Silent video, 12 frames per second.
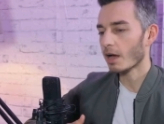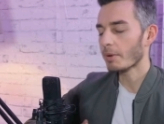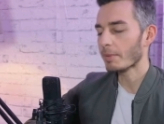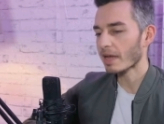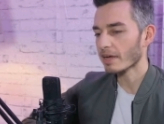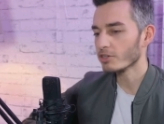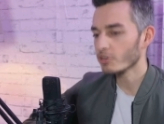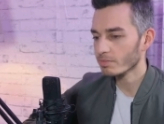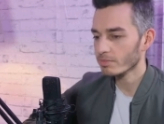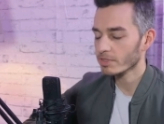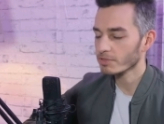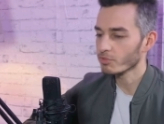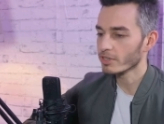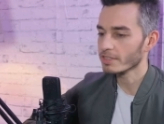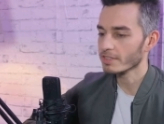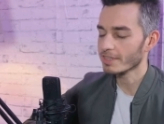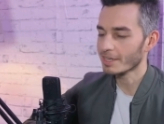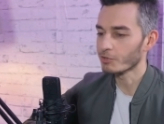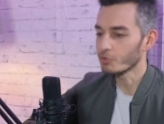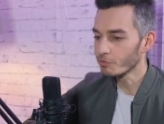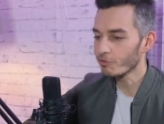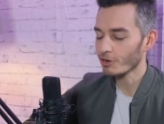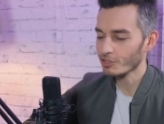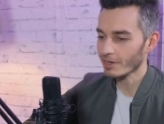Aber mal angenommen, es würde jetzt ein
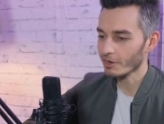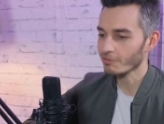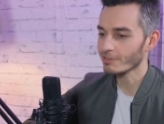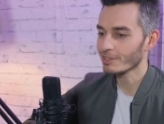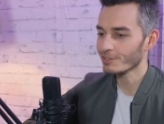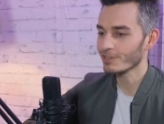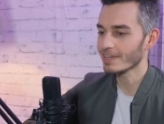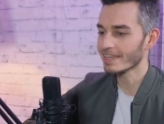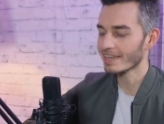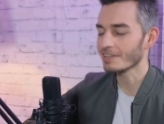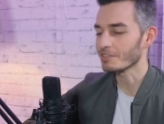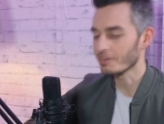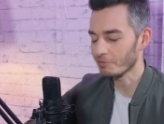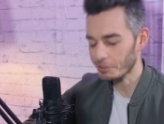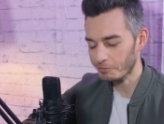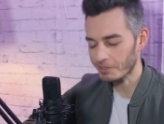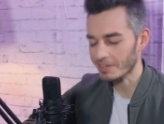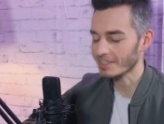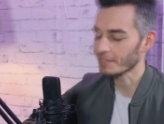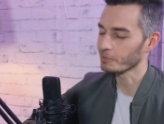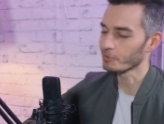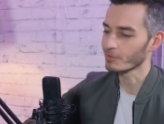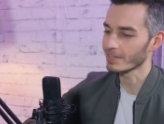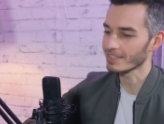CDU-Vorschlag auf den Tisch legen, also der wirklich von der
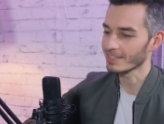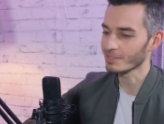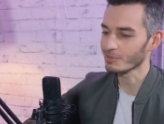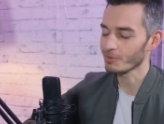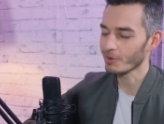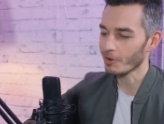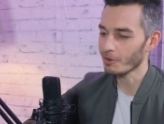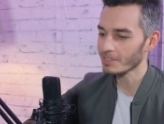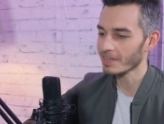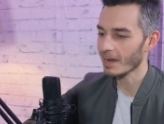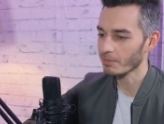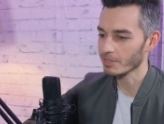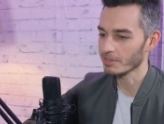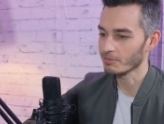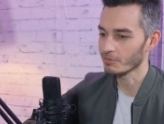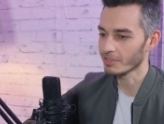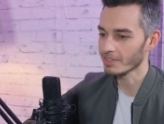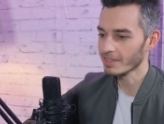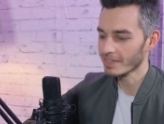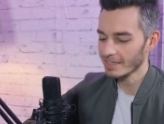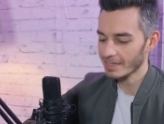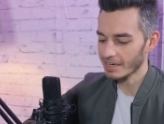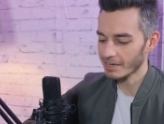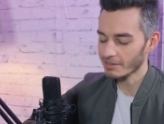CDU oder CSU auch ausgearbeitet wurde,
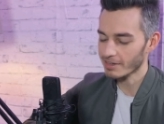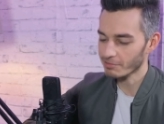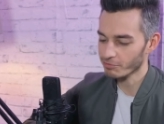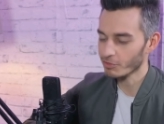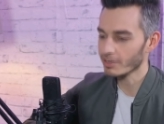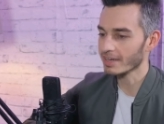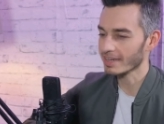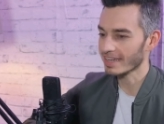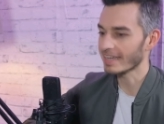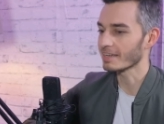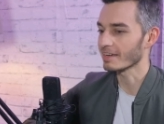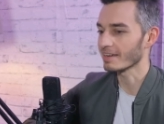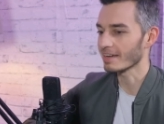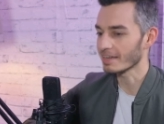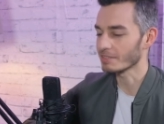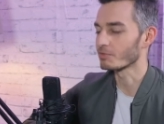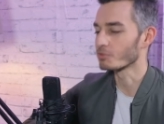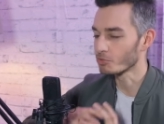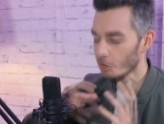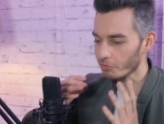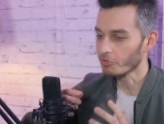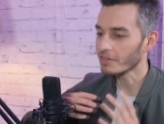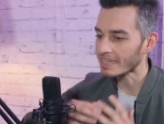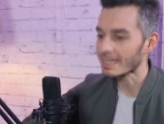äh, dafür oder dagegen? Also wo du auch
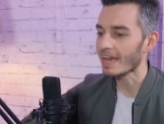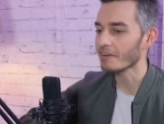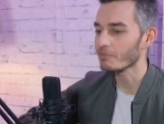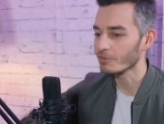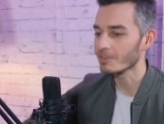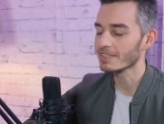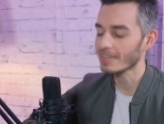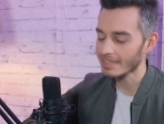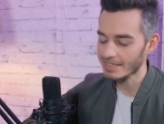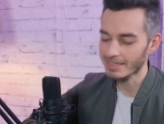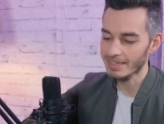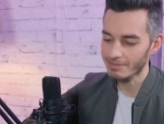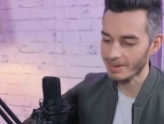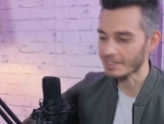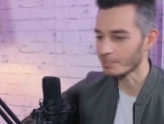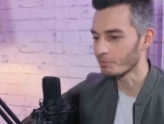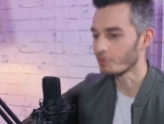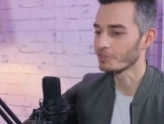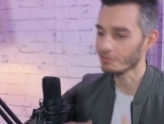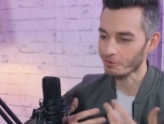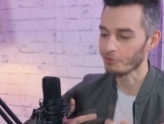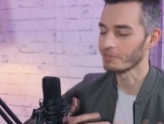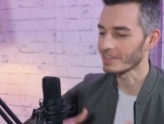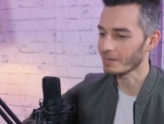wirklich sagen würdest, das sind jetzt valide Punkte
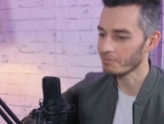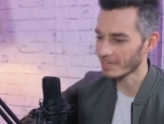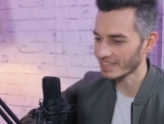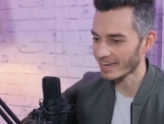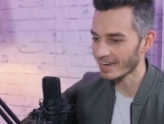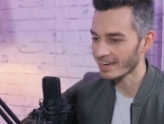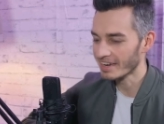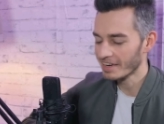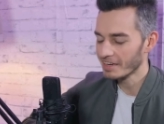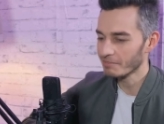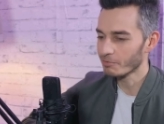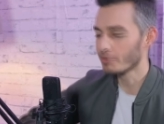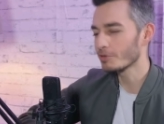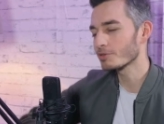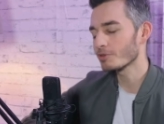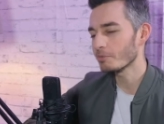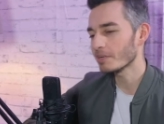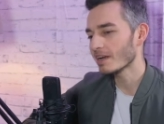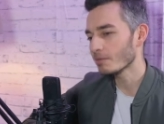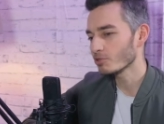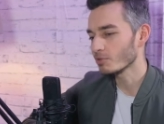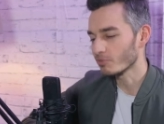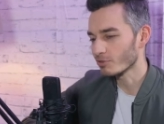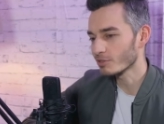von unserer Partei. Wie würdest du am Ende
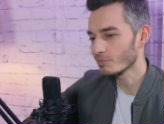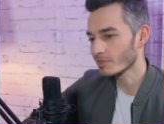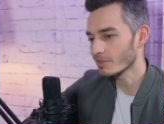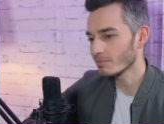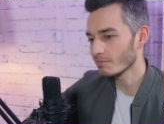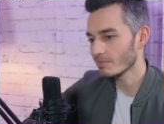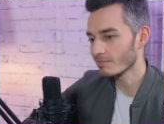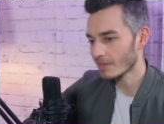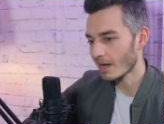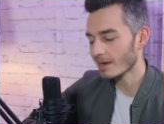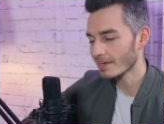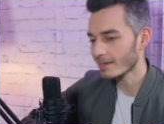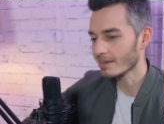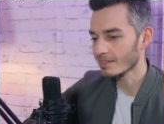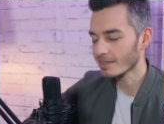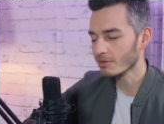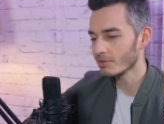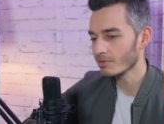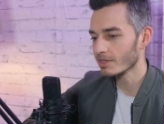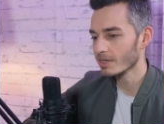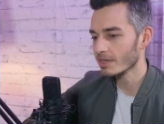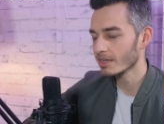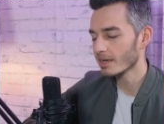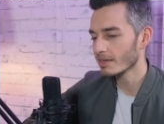abstimmen? Würdest du mit einem Ja legalisieren? Digitalisierung oder
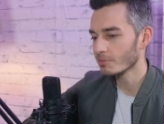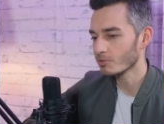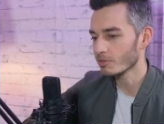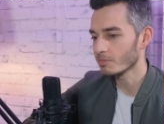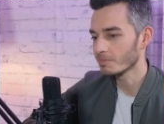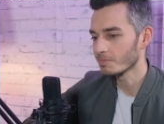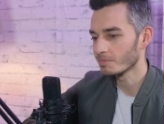eher Nein abstimmen?